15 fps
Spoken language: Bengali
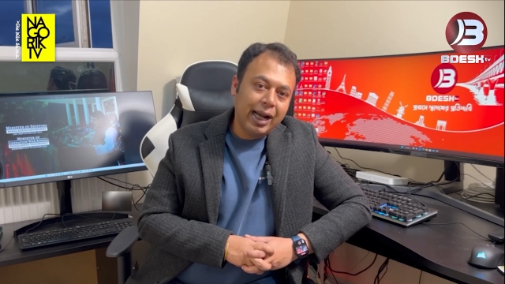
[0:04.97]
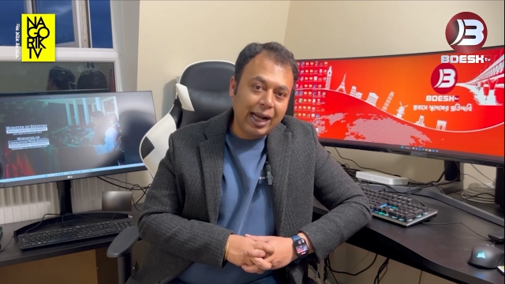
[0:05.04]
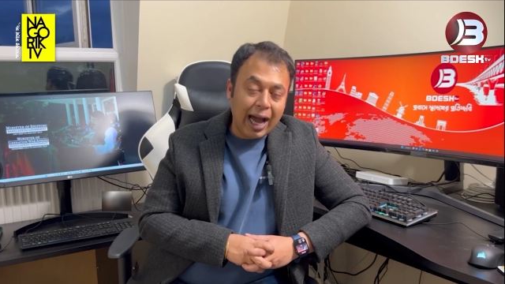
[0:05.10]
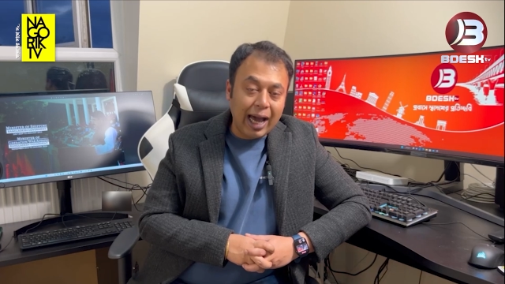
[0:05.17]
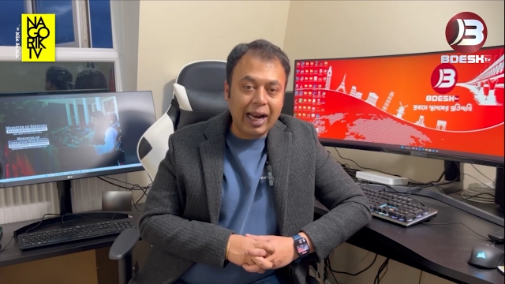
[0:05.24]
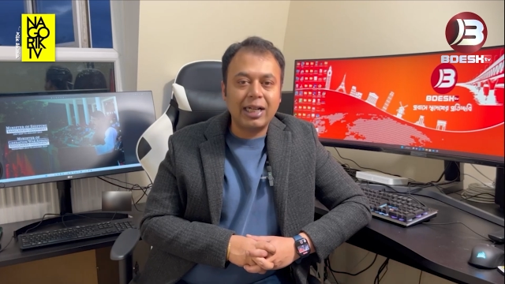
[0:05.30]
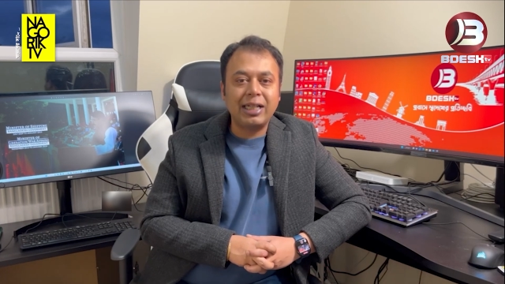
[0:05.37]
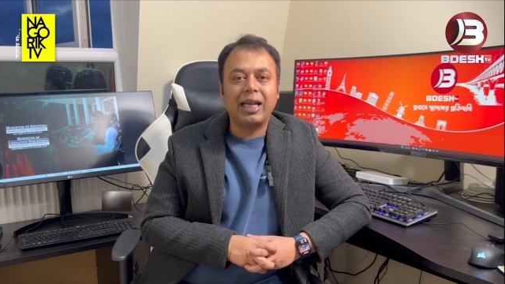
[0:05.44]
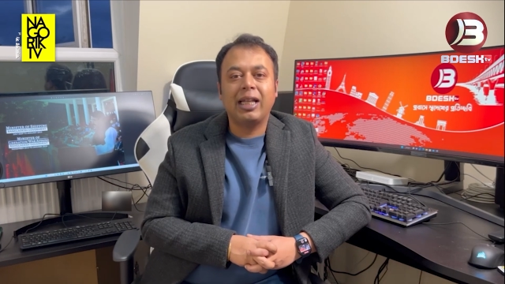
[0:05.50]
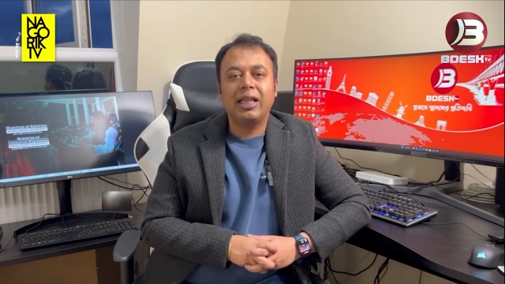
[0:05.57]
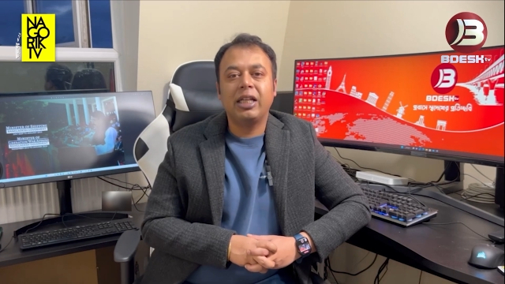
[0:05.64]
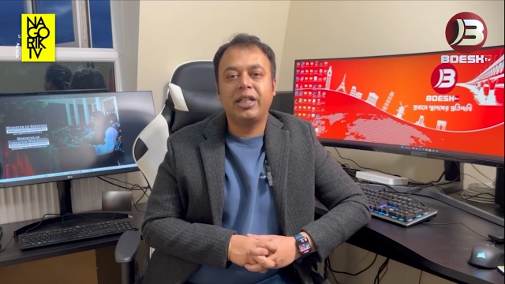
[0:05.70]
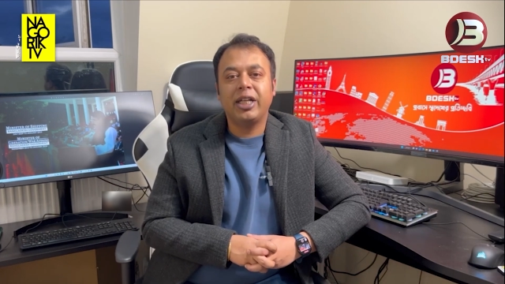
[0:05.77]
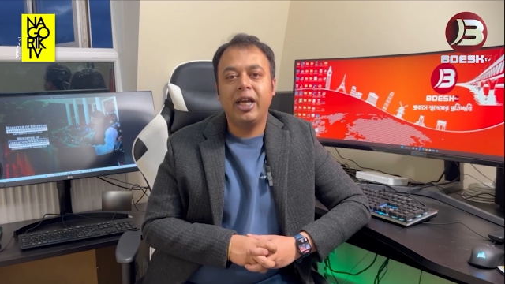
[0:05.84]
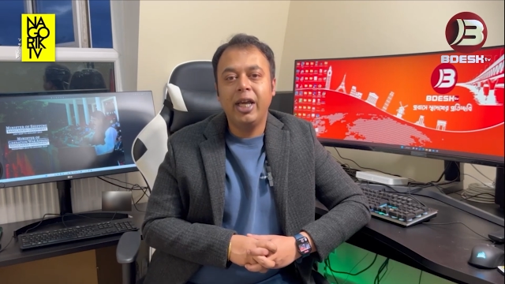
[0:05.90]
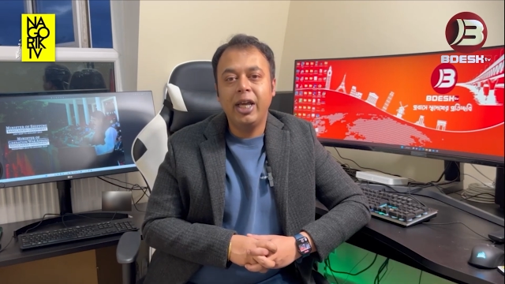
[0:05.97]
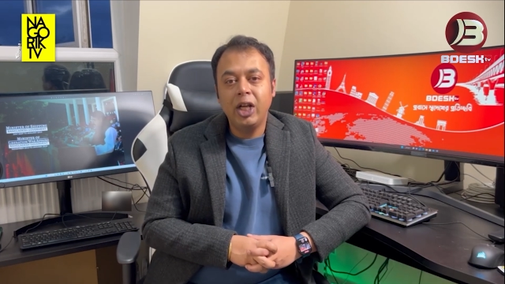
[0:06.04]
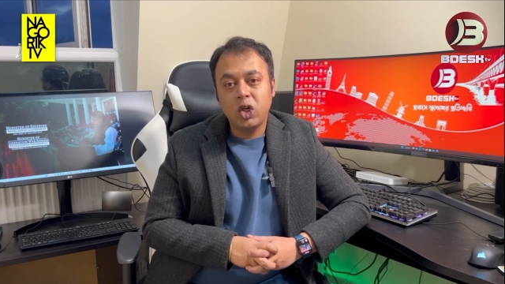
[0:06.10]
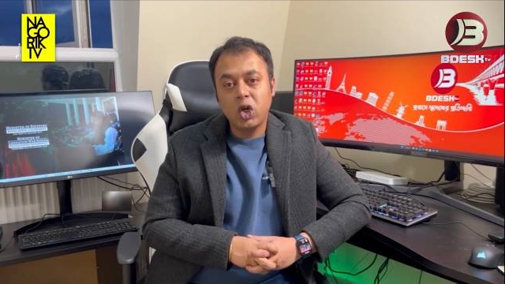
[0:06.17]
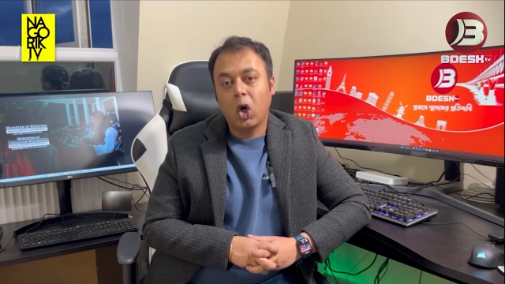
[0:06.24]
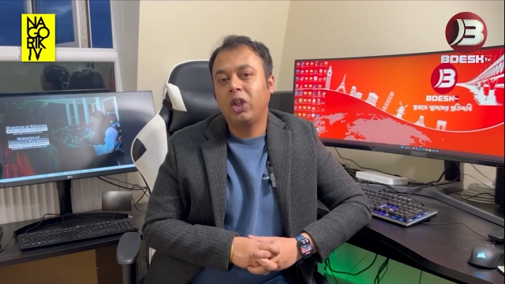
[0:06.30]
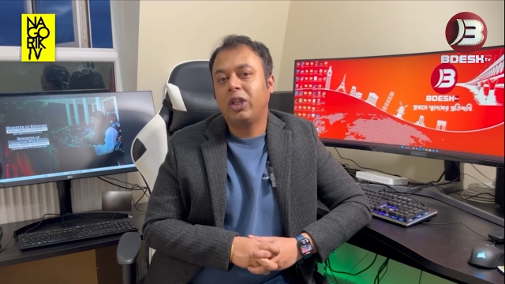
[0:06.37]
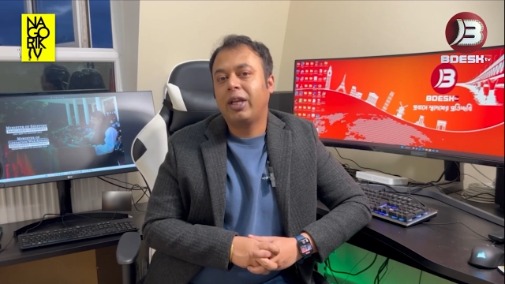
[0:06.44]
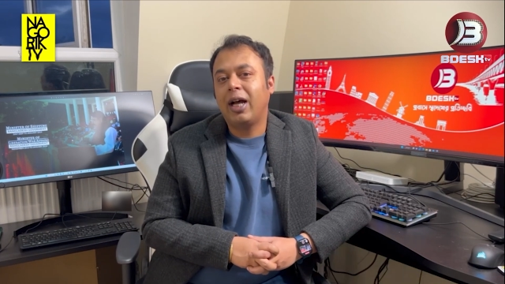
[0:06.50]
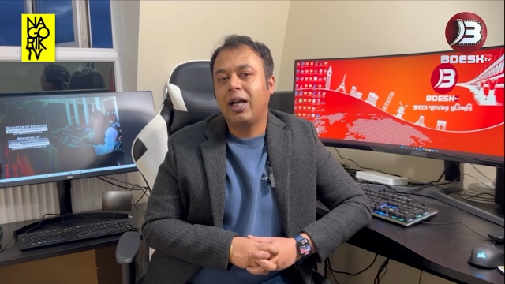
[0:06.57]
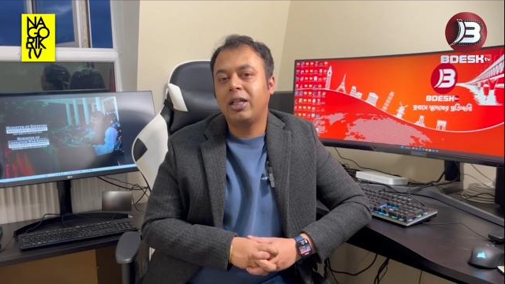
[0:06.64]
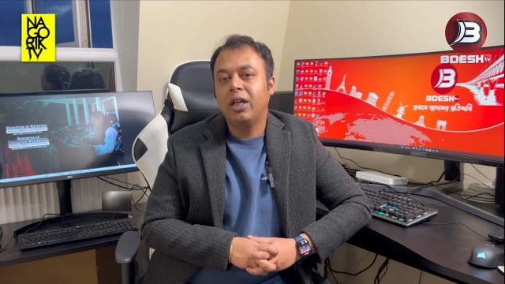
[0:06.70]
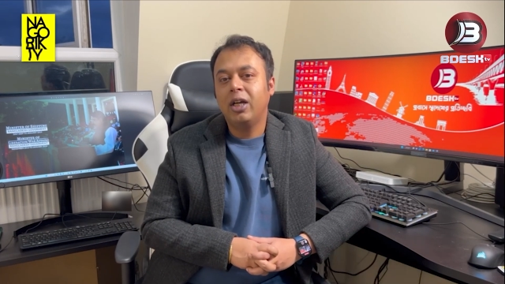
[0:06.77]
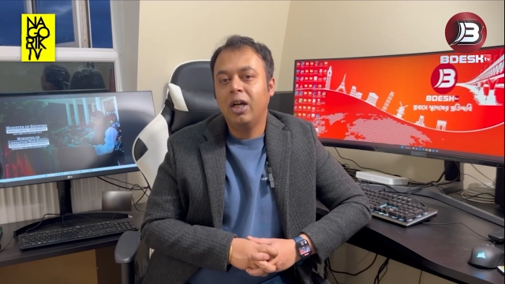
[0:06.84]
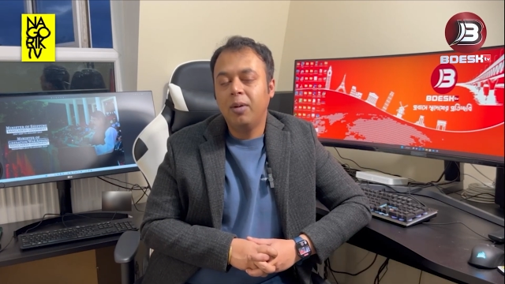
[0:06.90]
কারা সারা দেশে
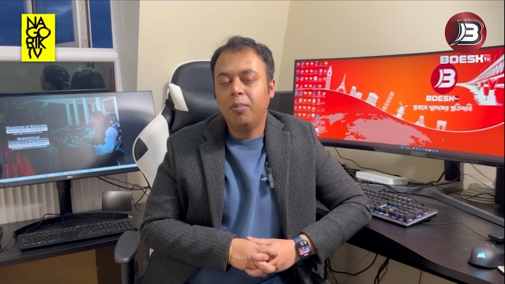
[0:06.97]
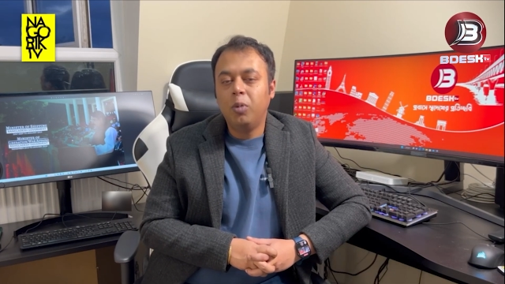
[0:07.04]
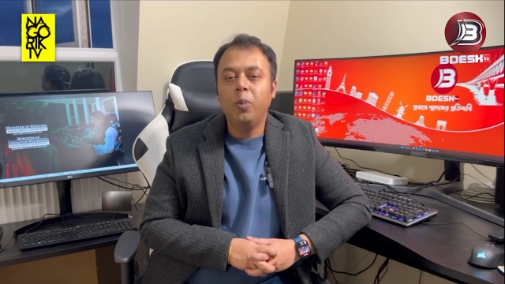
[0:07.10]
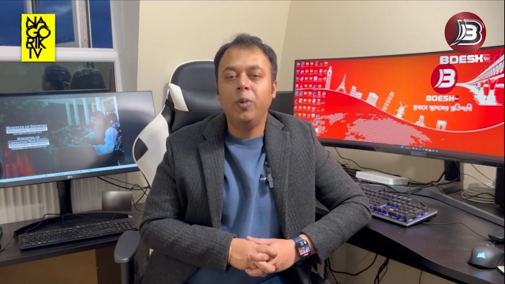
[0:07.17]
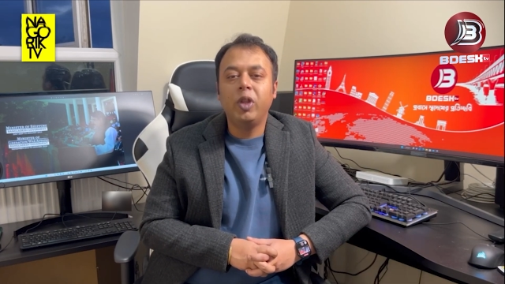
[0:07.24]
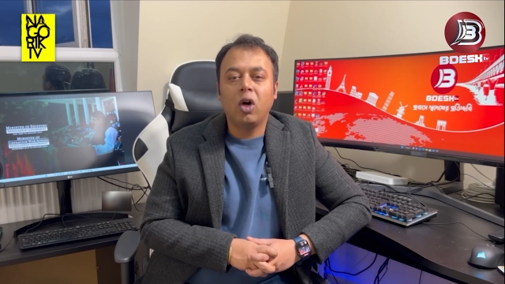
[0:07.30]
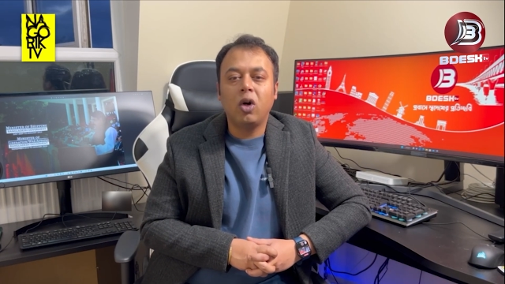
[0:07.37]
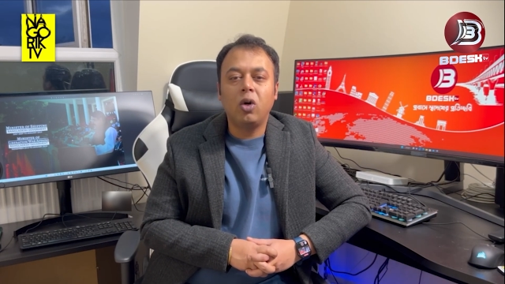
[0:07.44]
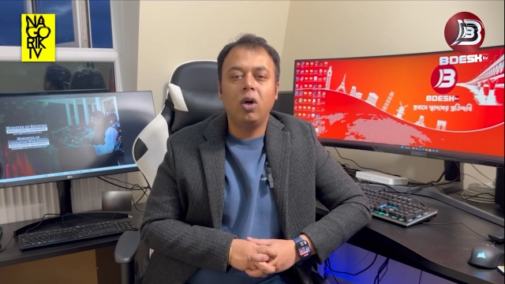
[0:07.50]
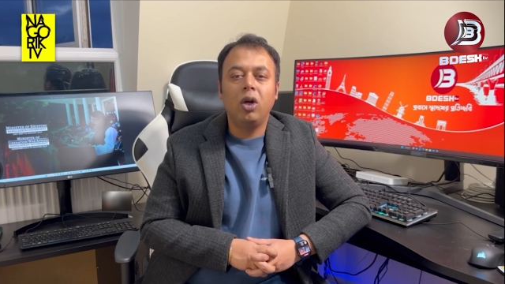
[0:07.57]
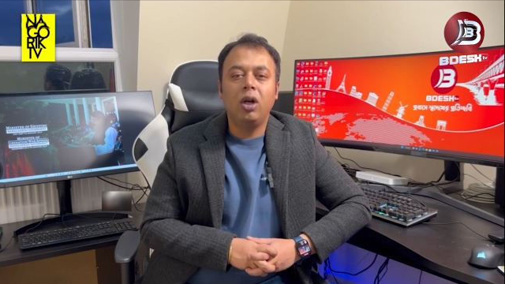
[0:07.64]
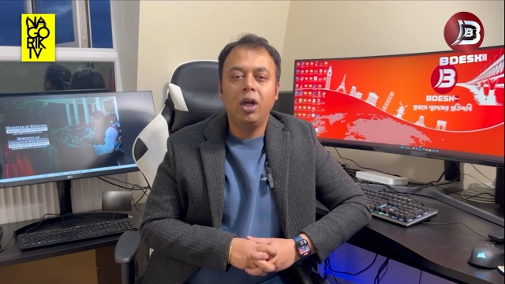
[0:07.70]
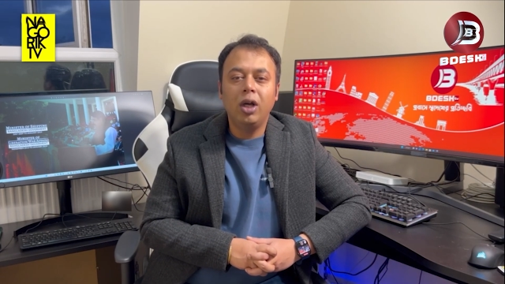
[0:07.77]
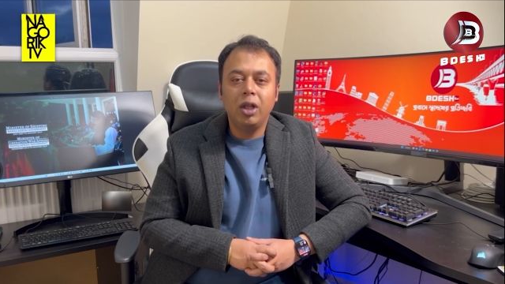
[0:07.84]
সন্ত্রাস ভূমি দখল